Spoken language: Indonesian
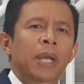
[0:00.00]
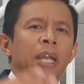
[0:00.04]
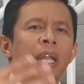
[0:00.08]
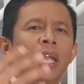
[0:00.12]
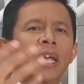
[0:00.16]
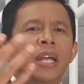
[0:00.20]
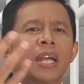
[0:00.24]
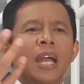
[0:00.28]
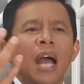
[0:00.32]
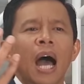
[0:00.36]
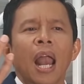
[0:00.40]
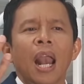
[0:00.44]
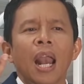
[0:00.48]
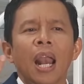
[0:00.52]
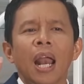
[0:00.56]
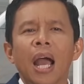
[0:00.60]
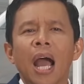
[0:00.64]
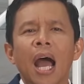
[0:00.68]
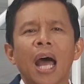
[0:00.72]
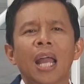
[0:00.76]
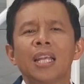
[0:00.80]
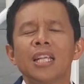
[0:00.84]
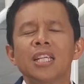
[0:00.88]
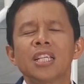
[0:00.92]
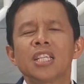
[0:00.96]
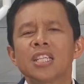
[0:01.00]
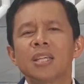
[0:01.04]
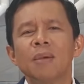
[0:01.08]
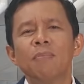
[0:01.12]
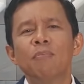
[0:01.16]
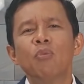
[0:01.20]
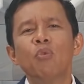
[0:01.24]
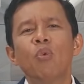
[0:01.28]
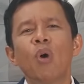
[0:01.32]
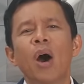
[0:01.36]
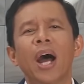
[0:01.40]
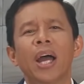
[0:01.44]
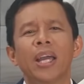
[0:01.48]
meninggalkan
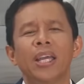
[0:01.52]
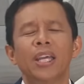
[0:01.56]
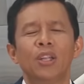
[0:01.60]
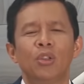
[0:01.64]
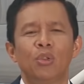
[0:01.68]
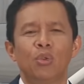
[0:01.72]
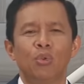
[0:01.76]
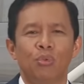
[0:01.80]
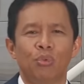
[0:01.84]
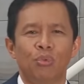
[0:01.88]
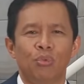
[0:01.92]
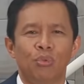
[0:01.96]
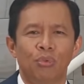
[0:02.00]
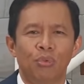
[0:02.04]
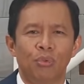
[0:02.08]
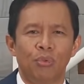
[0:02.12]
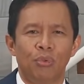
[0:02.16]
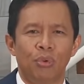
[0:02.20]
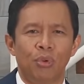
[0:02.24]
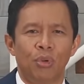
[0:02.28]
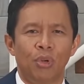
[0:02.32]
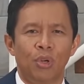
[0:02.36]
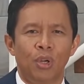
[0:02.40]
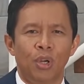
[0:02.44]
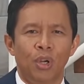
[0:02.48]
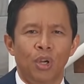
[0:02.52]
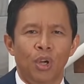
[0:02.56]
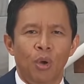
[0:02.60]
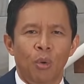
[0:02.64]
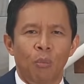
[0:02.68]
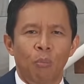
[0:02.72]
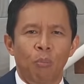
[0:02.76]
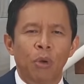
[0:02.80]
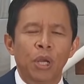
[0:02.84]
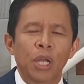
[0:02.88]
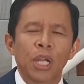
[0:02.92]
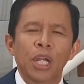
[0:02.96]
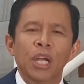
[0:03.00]
semua itu
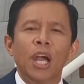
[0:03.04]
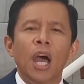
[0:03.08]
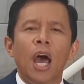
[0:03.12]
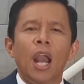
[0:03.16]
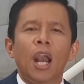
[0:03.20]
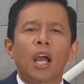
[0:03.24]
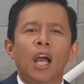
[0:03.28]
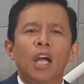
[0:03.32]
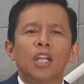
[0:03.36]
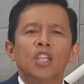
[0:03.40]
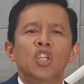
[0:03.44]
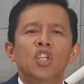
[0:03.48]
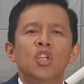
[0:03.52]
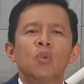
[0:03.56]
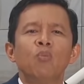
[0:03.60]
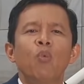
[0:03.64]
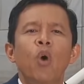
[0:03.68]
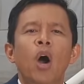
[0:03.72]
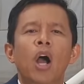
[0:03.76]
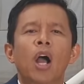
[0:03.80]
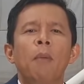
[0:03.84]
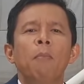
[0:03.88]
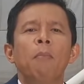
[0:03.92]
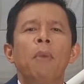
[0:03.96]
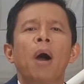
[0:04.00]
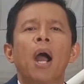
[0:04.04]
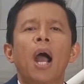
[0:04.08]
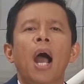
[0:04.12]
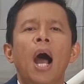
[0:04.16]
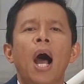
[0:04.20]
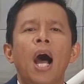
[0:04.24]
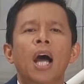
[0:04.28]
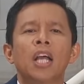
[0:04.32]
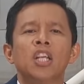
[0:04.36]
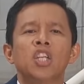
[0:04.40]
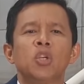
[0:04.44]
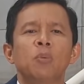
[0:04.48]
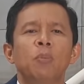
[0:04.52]
meninggalkan semua
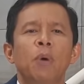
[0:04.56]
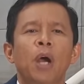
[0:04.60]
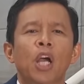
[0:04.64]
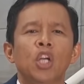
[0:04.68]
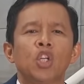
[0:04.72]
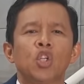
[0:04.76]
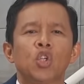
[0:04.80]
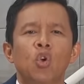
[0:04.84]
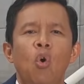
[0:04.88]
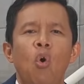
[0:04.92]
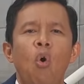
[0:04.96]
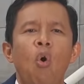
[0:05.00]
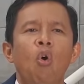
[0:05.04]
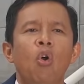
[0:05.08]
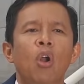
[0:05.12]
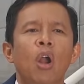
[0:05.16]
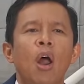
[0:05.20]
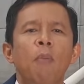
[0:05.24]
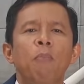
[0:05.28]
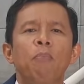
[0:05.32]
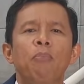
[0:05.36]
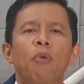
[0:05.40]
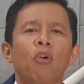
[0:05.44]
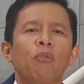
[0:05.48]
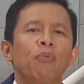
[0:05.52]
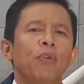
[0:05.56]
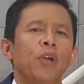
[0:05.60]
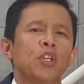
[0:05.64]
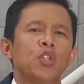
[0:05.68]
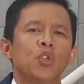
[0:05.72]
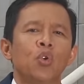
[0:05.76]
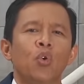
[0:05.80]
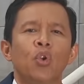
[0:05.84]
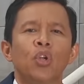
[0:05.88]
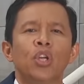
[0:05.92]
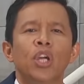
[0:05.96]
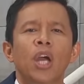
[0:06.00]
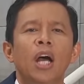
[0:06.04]
kemegahan sebagai seorang
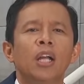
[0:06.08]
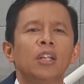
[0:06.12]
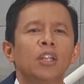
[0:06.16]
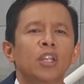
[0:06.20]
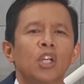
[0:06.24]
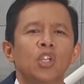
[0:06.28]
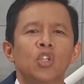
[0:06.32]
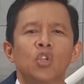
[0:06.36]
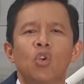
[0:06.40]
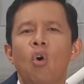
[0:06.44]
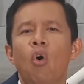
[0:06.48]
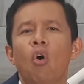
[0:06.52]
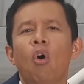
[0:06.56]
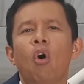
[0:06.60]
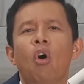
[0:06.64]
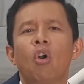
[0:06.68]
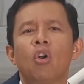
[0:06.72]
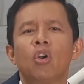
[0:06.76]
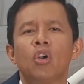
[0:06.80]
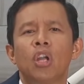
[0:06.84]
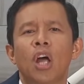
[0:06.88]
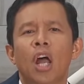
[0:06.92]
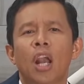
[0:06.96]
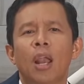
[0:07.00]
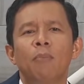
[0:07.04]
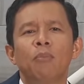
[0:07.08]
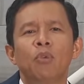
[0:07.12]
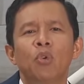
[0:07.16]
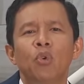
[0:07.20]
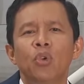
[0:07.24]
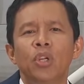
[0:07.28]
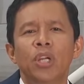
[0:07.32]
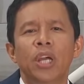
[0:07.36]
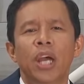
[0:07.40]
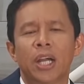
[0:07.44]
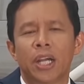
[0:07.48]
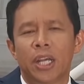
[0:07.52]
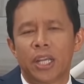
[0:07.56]
profesor yang tersohor dalam
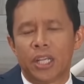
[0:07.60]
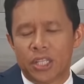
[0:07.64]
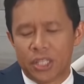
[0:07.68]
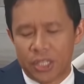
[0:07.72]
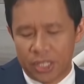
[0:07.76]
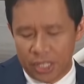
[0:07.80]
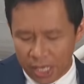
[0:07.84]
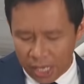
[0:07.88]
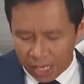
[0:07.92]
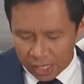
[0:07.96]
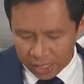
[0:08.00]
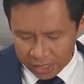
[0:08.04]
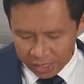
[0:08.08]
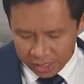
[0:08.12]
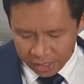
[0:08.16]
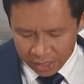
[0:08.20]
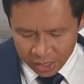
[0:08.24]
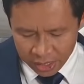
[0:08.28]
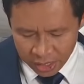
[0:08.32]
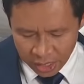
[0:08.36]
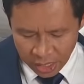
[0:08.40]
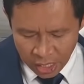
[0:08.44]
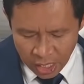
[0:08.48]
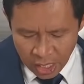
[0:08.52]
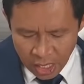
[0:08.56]
dunia Kristiani,